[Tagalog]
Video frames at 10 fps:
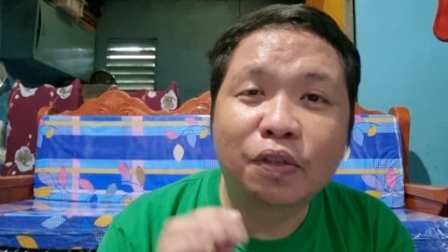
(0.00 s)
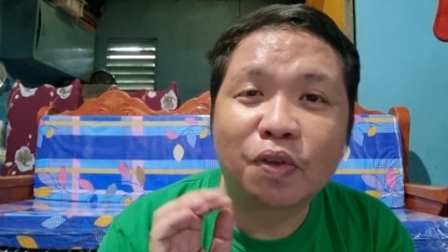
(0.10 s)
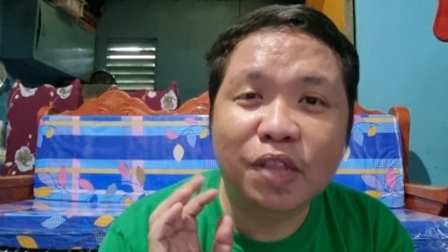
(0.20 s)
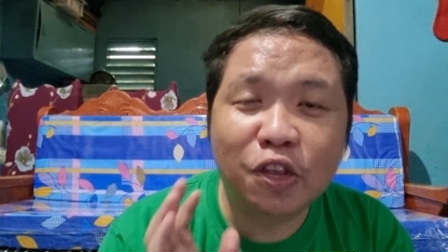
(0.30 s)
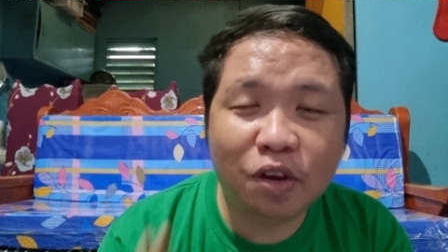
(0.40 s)

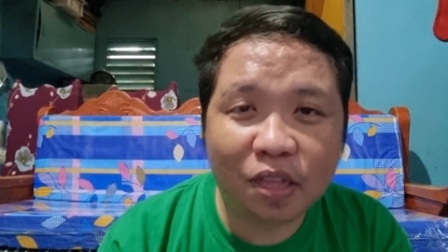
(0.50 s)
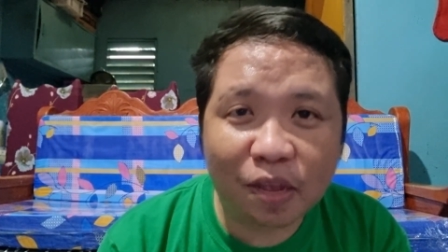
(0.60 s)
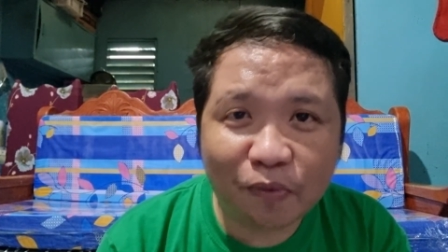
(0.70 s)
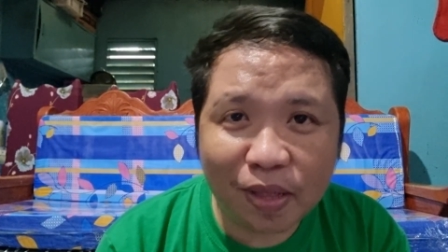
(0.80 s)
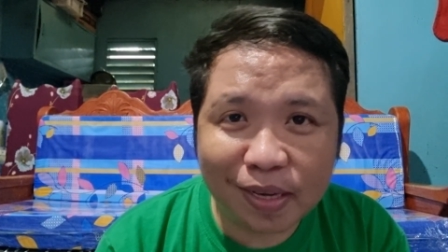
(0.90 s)
So, hindi nyo
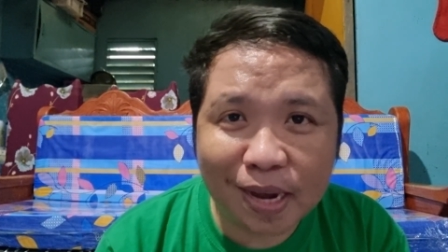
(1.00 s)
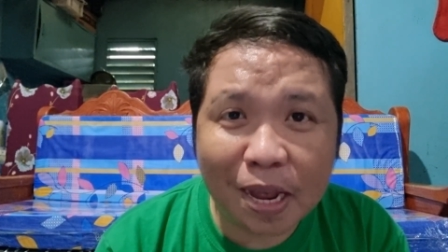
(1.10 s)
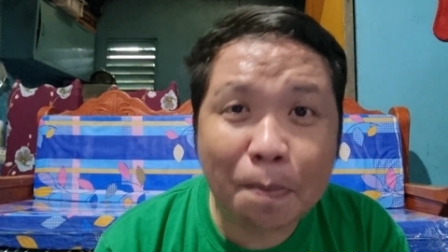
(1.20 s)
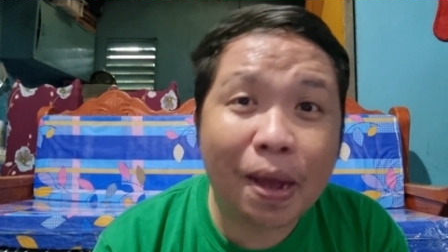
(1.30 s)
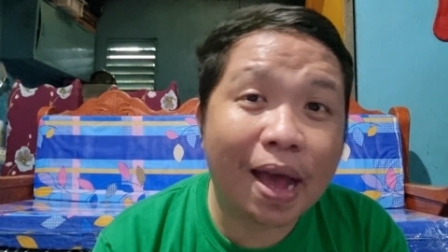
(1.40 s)
na pwede
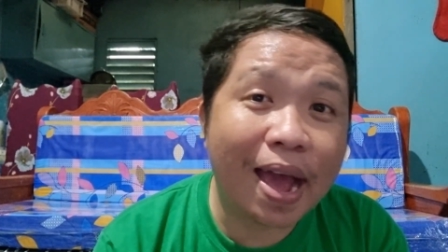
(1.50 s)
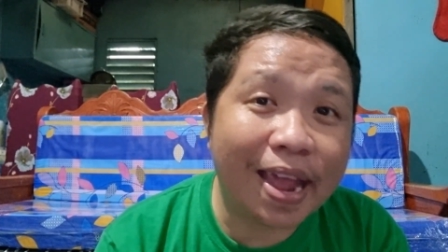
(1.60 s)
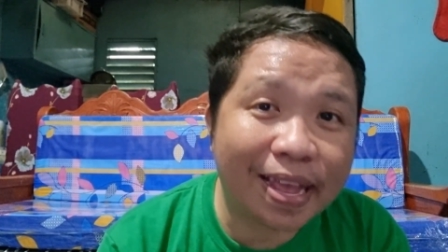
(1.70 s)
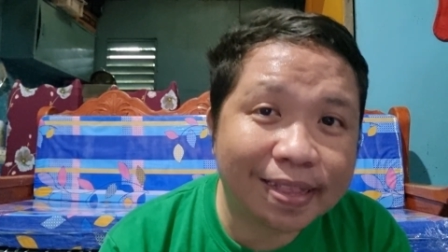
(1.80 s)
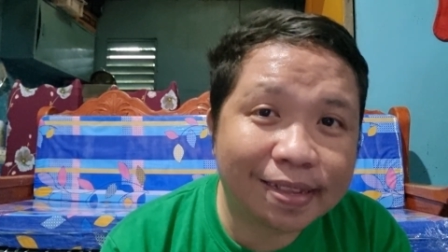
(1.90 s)
siyang
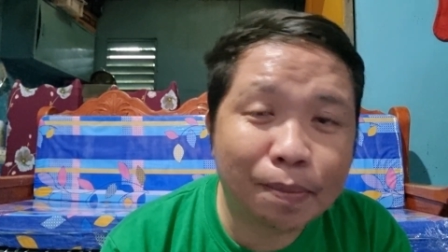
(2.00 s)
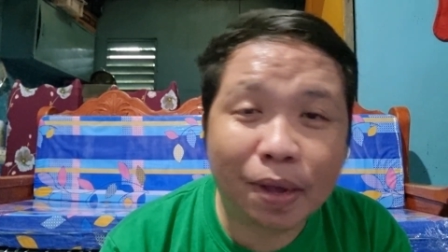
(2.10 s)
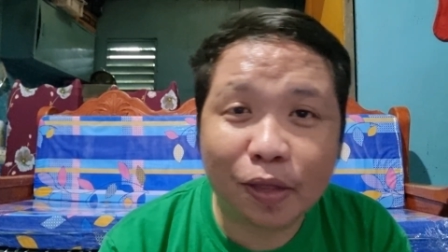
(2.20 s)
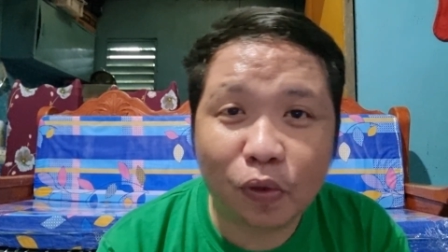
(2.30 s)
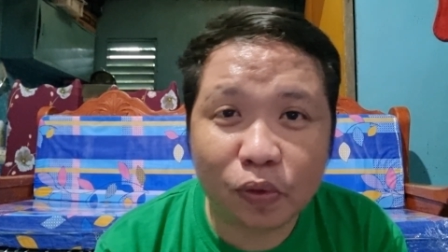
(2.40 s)
ipakain sa
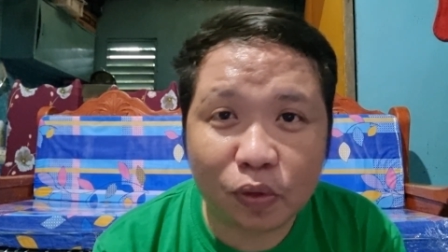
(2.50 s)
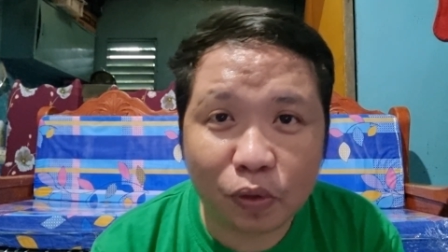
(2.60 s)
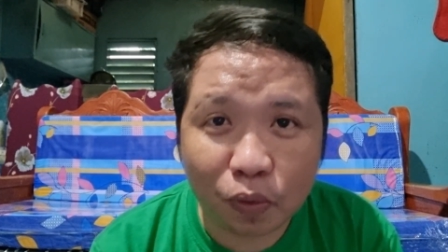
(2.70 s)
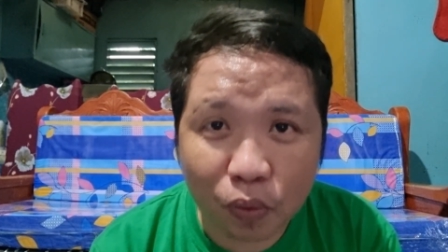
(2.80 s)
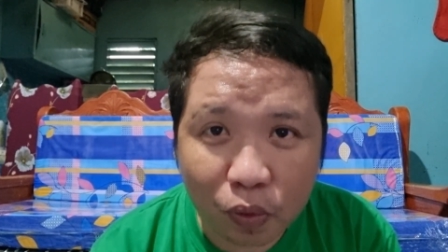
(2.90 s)
mga
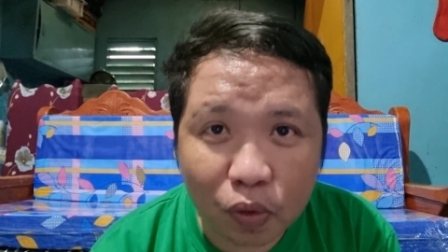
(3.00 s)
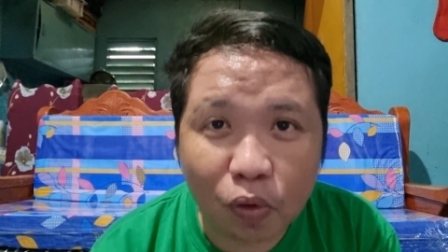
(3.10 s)
dogs nyo.